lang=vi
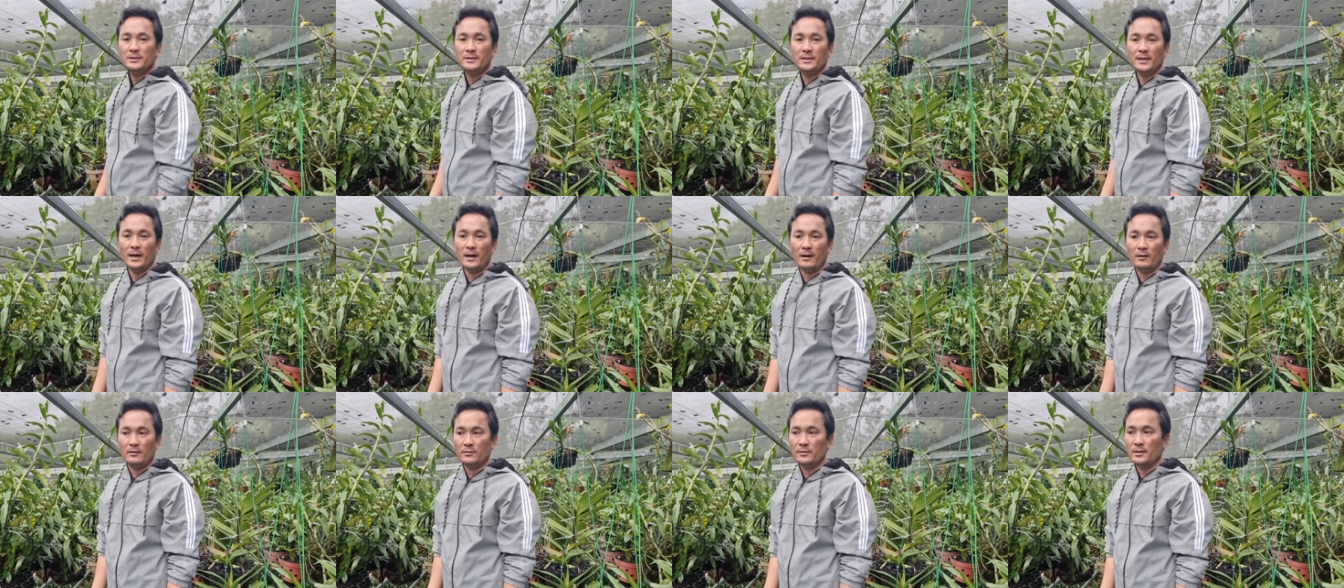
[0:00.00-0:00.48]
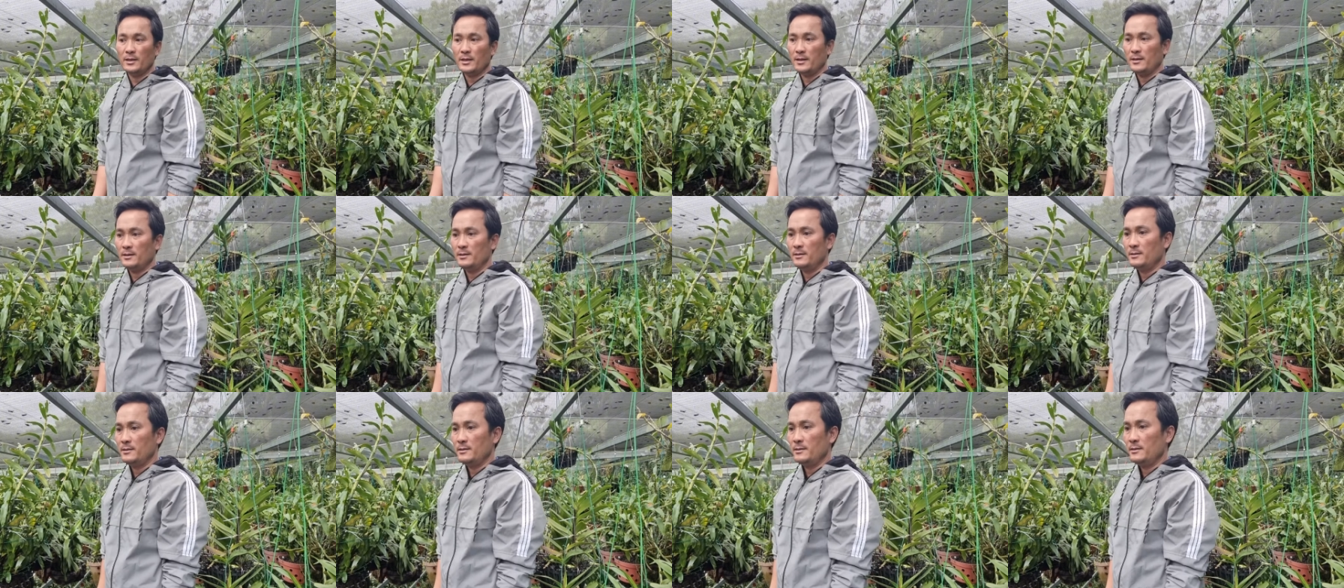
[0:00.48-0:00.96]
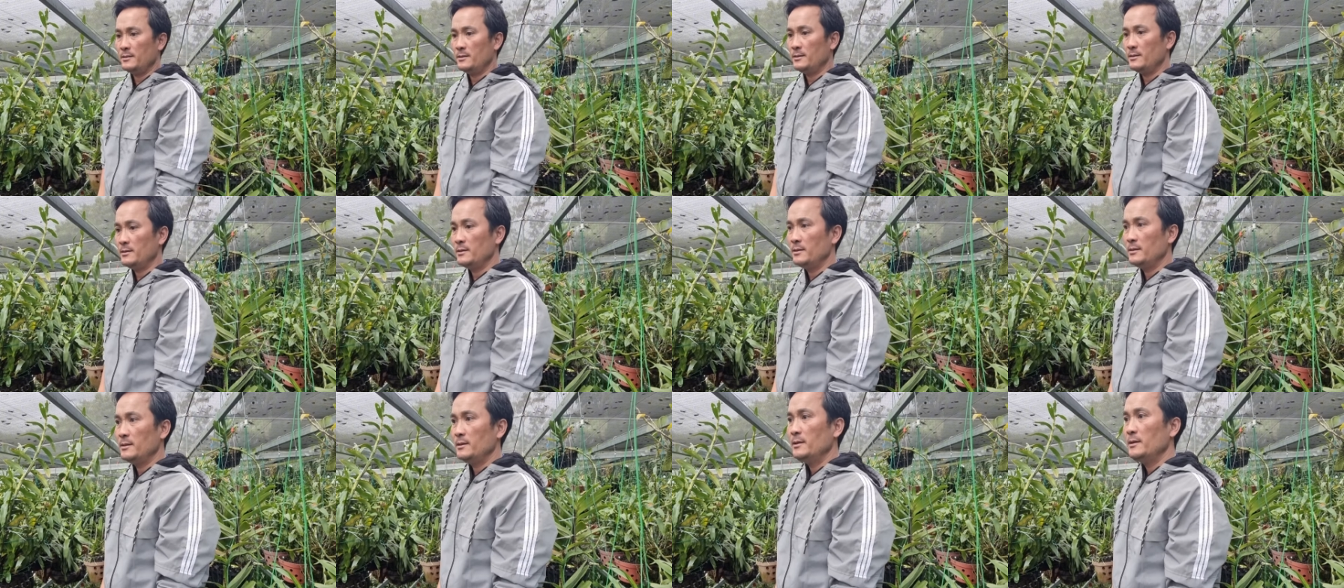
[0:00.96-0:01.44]
triệu nha
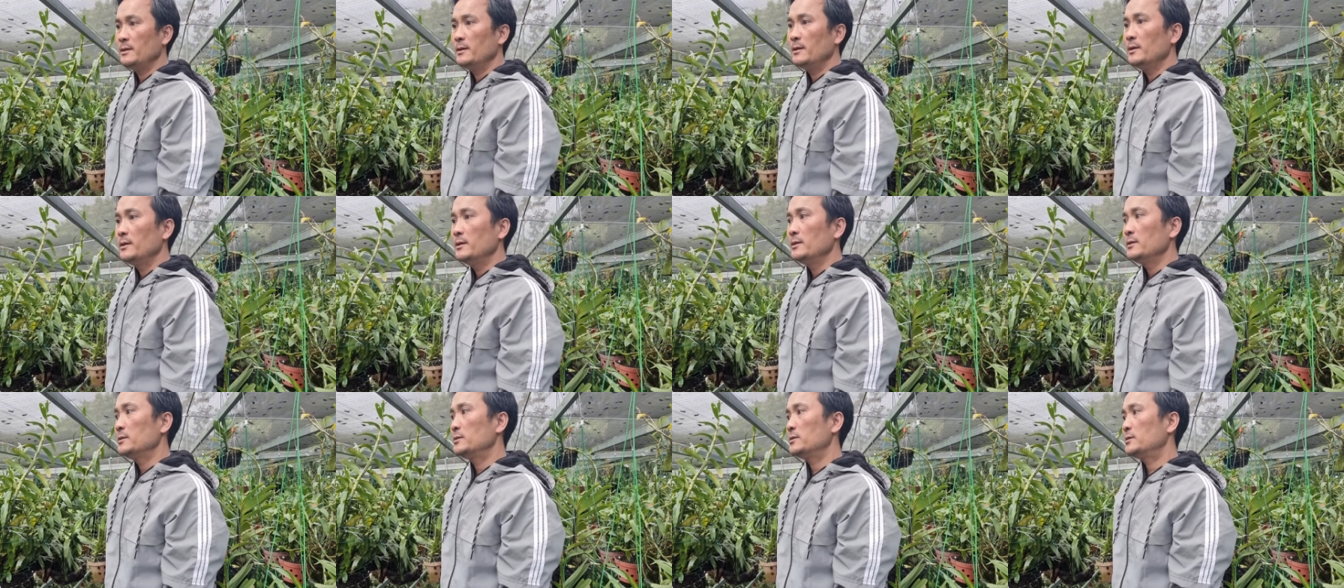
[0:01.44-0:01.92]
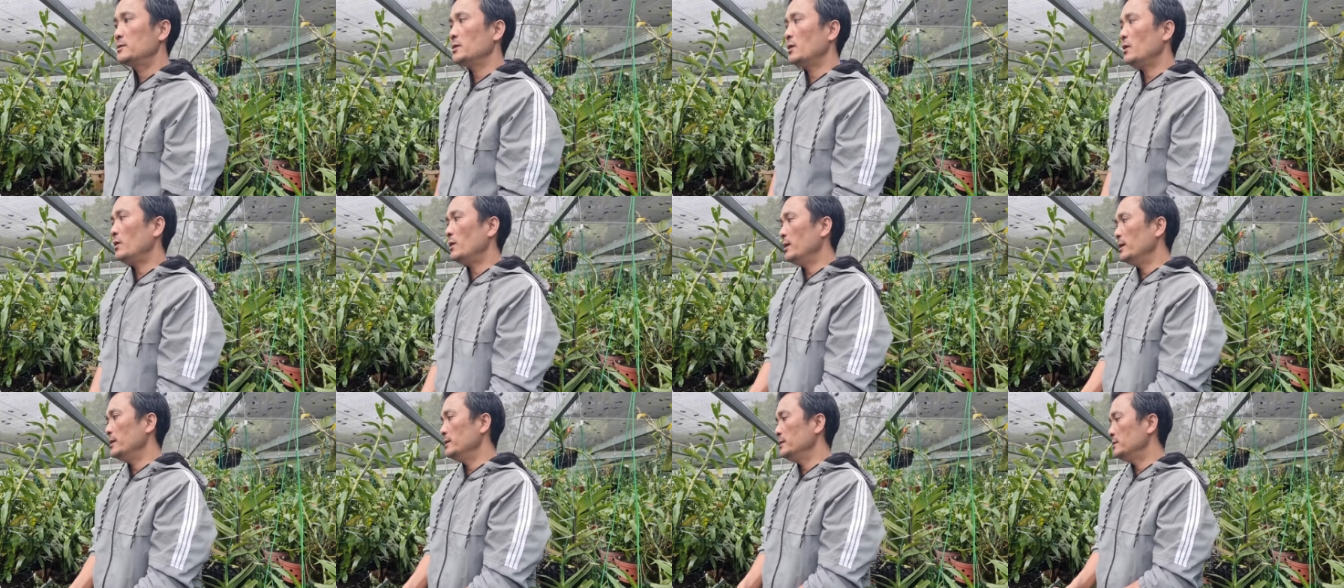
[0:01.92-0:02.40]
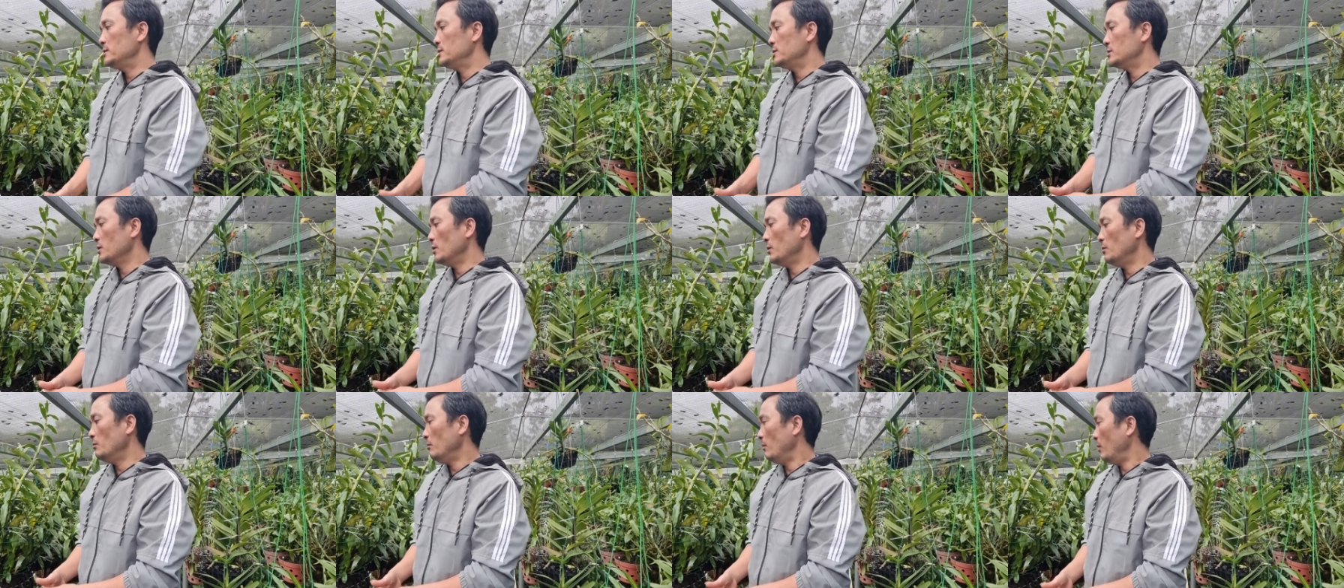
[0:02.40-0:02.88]
Cho hình
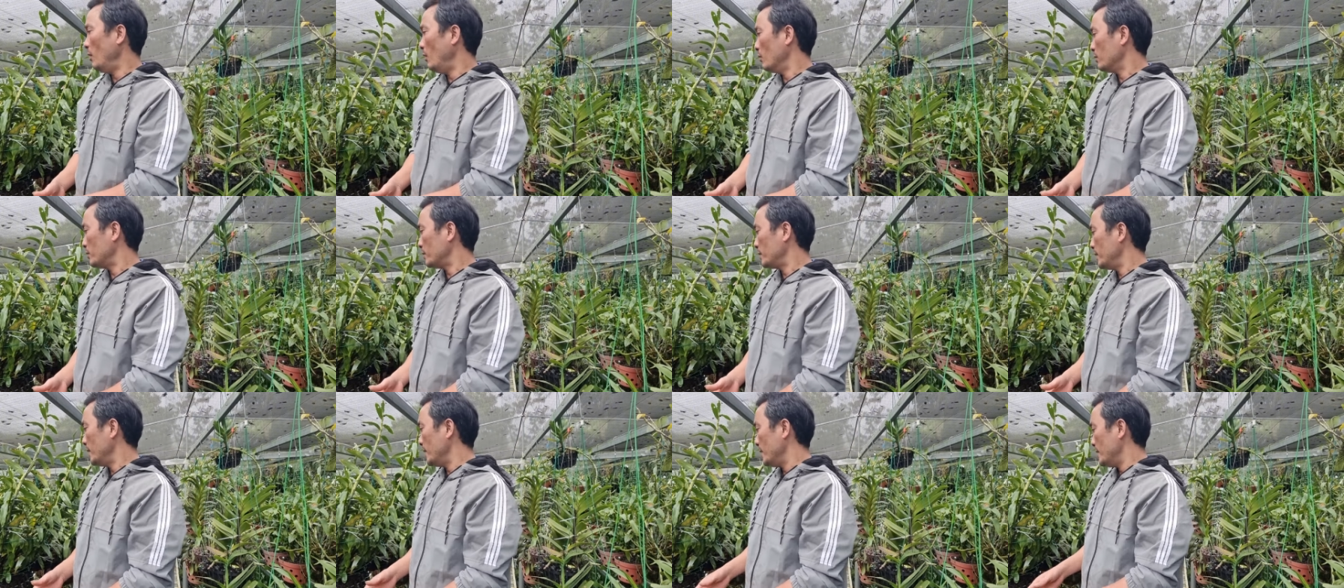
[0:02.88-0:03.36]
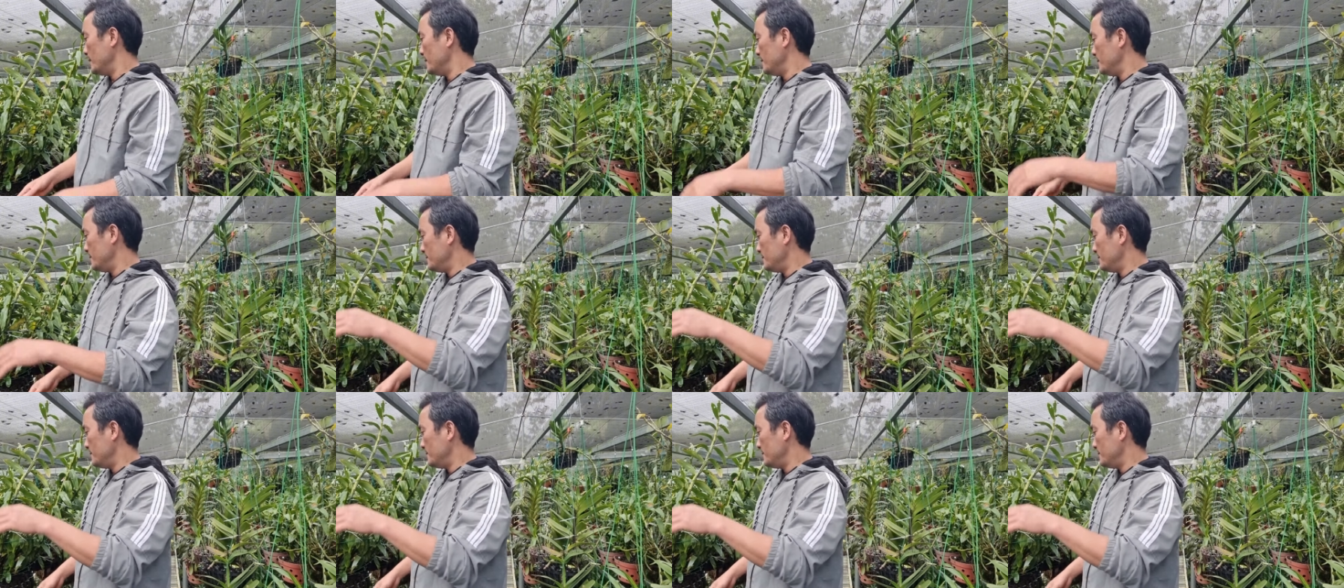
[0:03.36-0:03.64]
số 1 nha